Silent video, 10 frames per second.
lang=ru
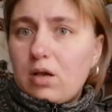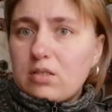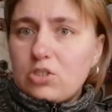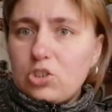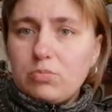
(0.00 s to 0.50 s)

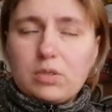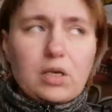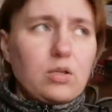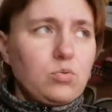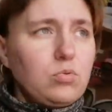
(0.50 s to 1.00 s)
а зачем
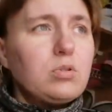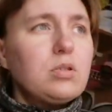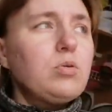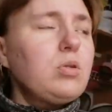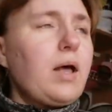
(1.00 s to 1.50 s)
такая? Ну вот,
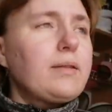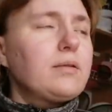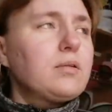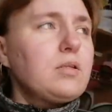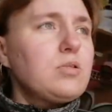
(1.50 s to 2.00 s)
ну
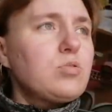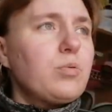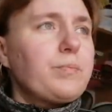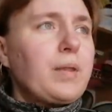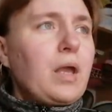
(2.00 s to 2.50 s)
ладно,
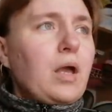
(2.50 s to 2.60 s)
донесем.